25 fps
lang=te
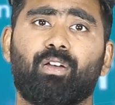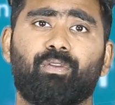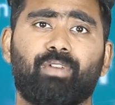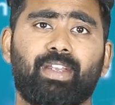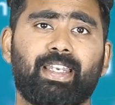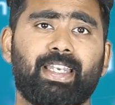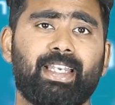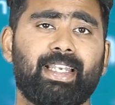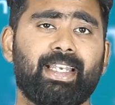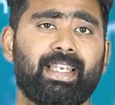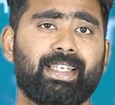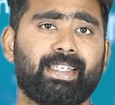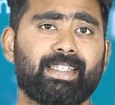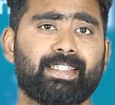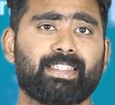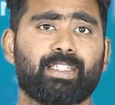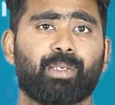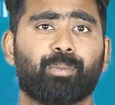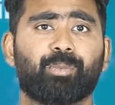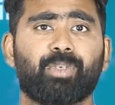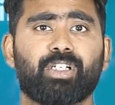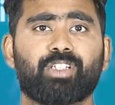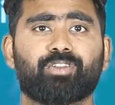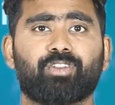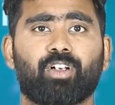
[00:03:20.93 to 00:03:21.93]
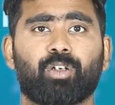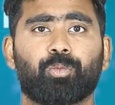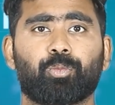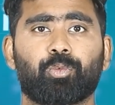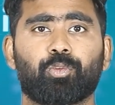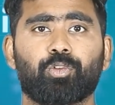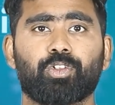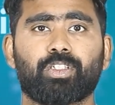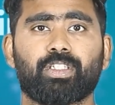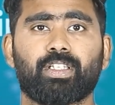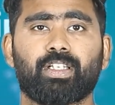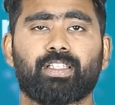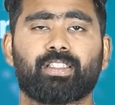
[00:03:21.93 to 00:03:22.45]
వెరీ లేటెస్ట్ అప్డేట్స్ వాళ్ళు
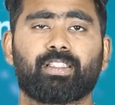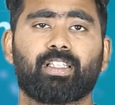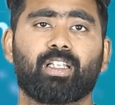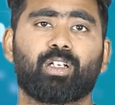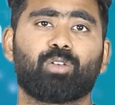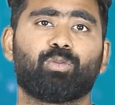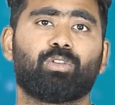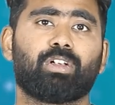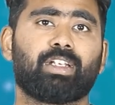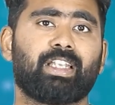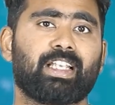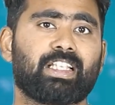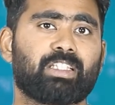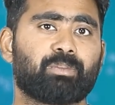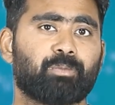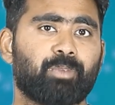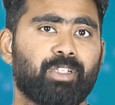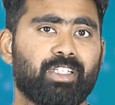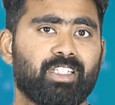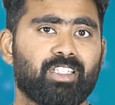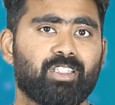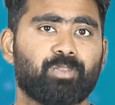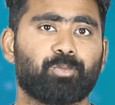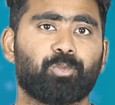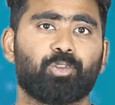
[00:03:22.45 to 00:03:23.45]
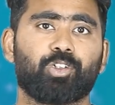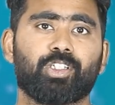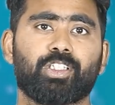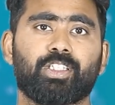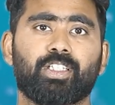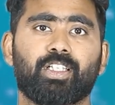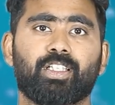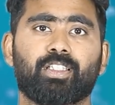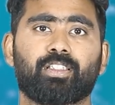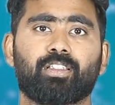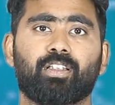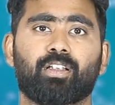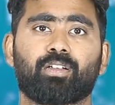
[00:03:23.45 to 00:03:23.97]
పోస్ట్ చేస్తారు వాళ్ళ ఎక్స్పీరియన్స్ పోస్ట్
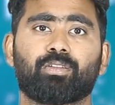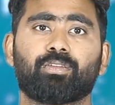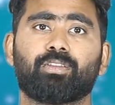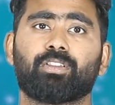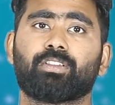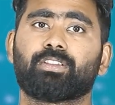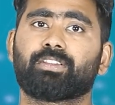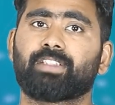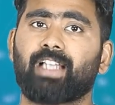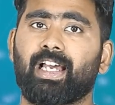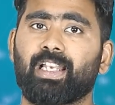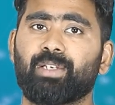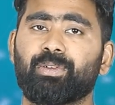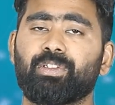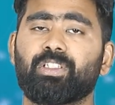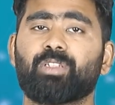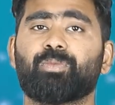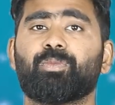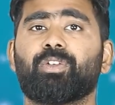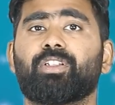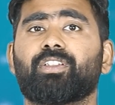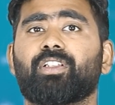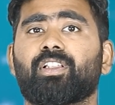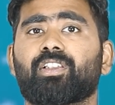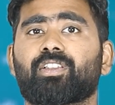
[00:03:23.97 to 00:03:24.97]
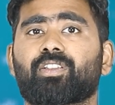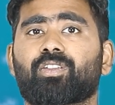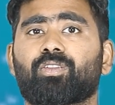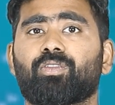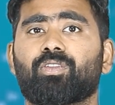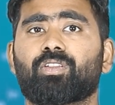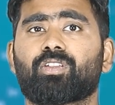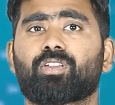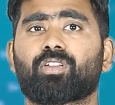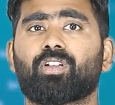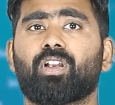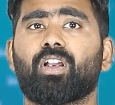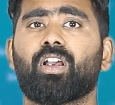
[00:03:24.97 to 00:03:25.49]
చేస్తారు దాని నుంచి మీరు
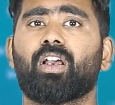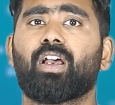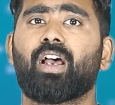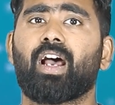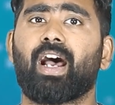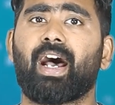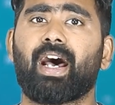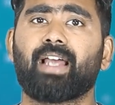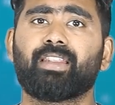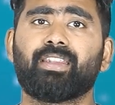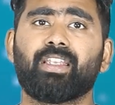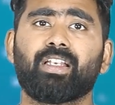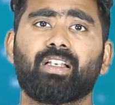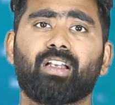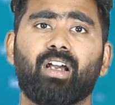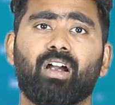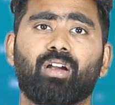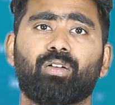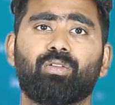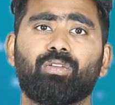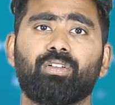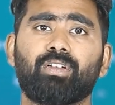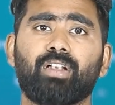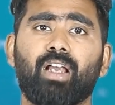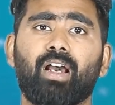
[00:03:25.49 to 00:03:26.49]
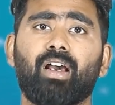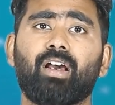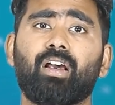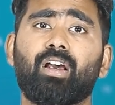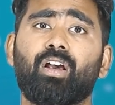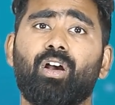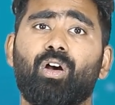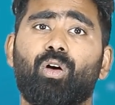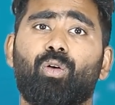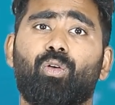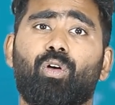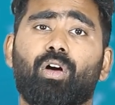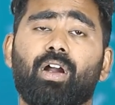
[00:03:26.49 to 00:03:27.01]
తెలుసుకోవచ్చు అదే కాకుండా
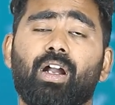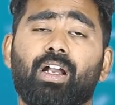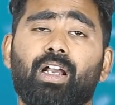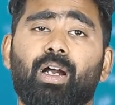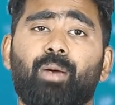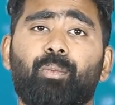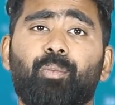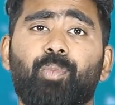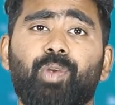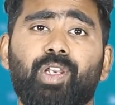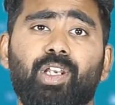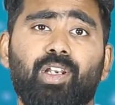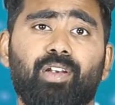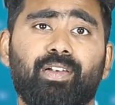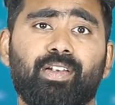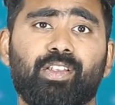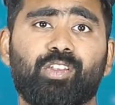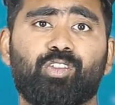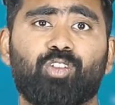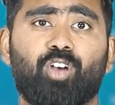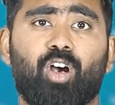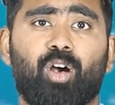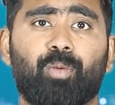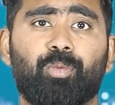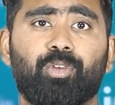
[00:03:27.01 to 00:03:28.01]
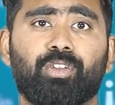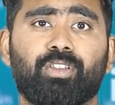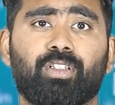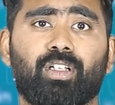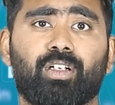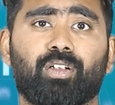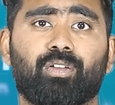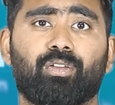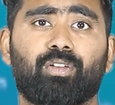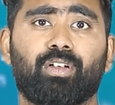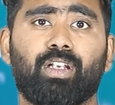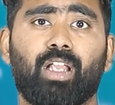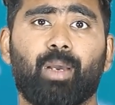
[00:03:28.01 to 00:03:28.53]
ఒక కంపెనీలో నా జాబ్
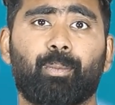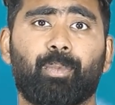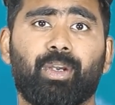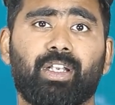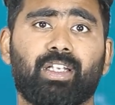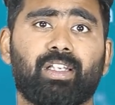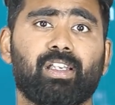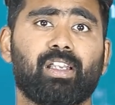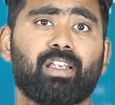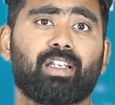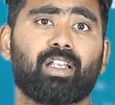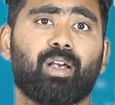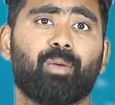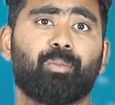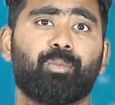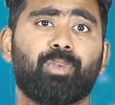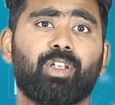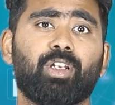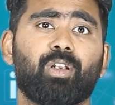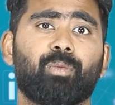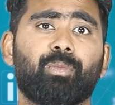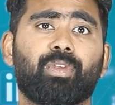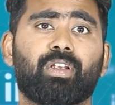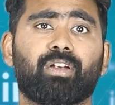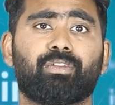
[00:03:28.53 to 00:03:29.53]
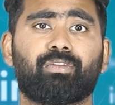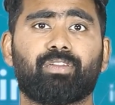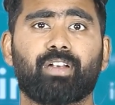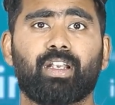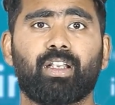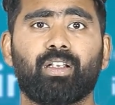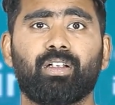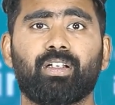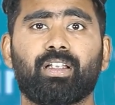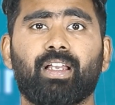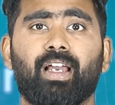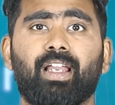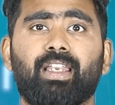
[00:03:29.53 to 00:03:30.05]
ఉందనుకోండి ఆ పర్టికులర్ కంపెనీలో మీకు
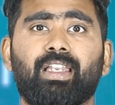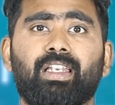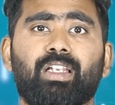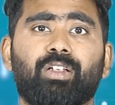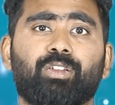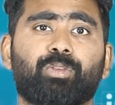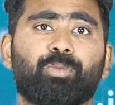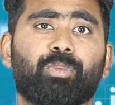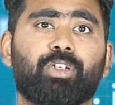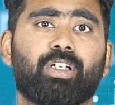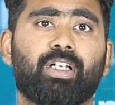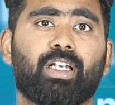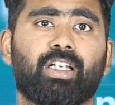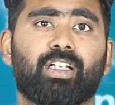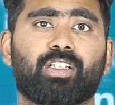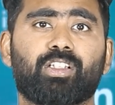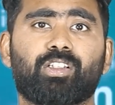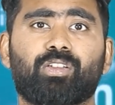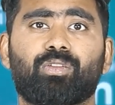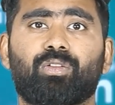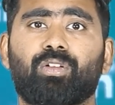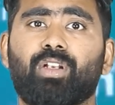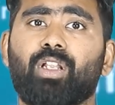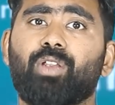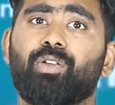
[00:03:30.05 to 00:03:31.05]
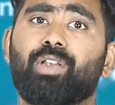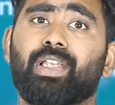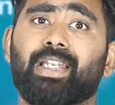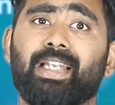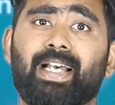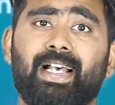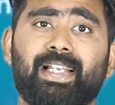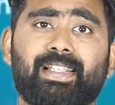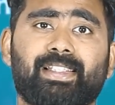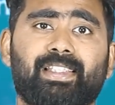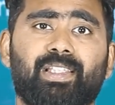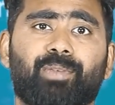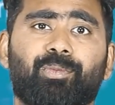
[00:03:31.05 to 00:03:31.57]
ఫ్రెండ్ కానీ లేకపోతే మీకు కనెక్షన్ ఉంటే యూ కెన్
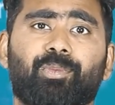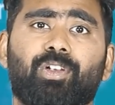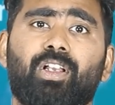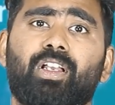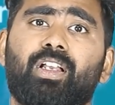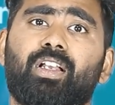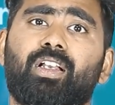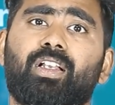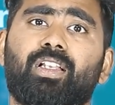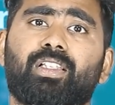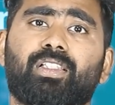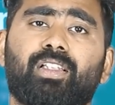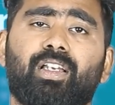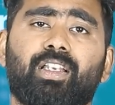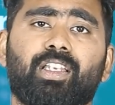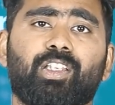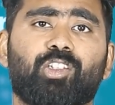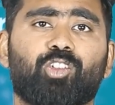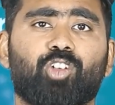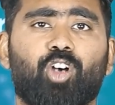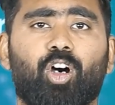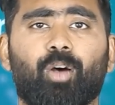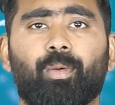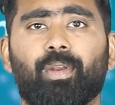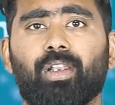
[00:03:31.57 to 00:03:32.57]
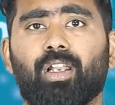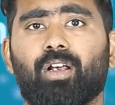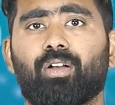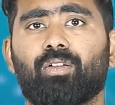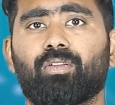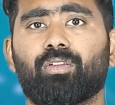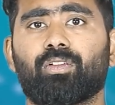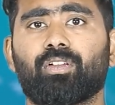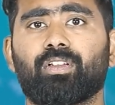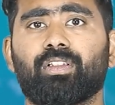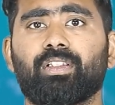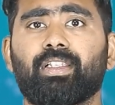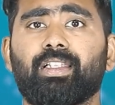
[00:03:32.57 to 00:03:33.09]
ఆస్ దెమ్ సార్ ఈ జాబ్ ఎలా
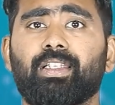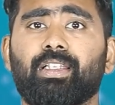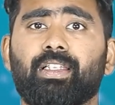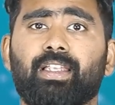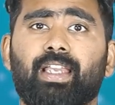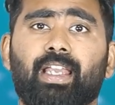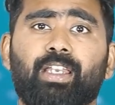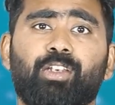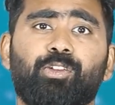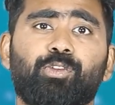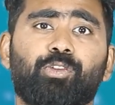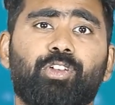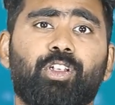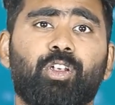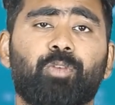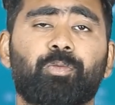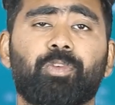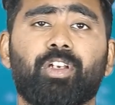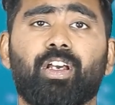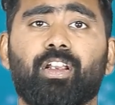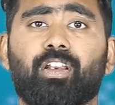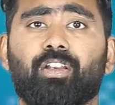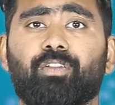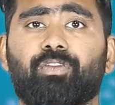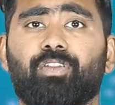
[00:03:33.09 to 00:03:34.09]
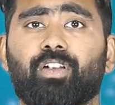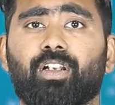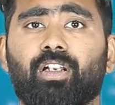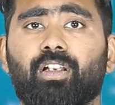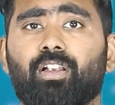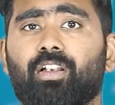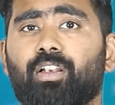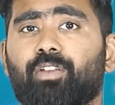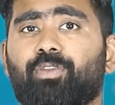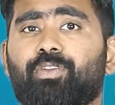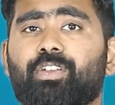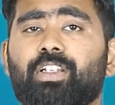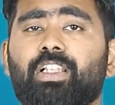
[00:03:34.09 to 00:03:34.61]
ఉంటుంది కెన్ యూ గివ్ మీ అ రిఫరల్
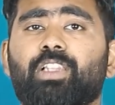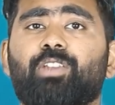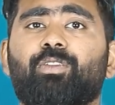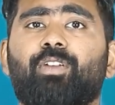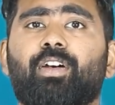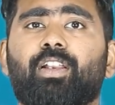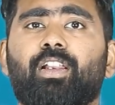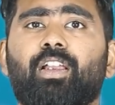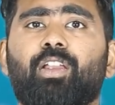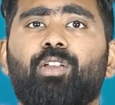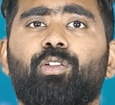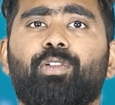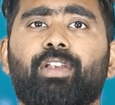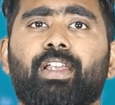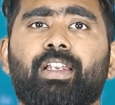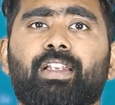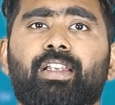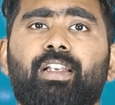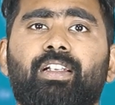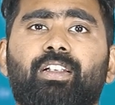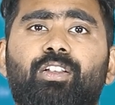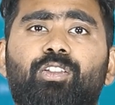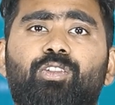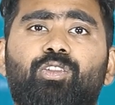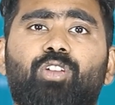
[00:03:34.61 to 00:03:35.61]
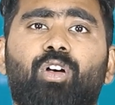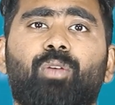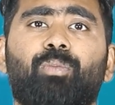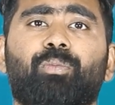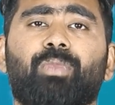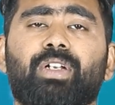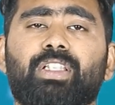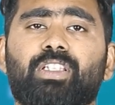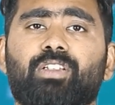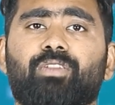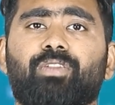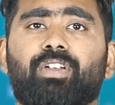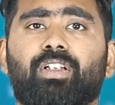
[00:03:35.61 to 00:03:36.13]
రిఫరల్ ద్వారా యూ కెన్ గెట్ అ జాబ్
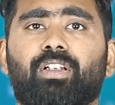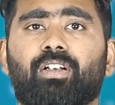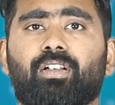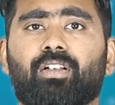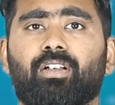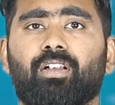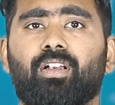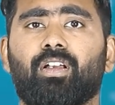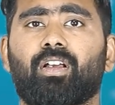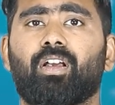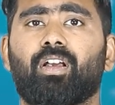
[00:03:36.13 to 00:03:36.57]
మచ్ క్విక్కర్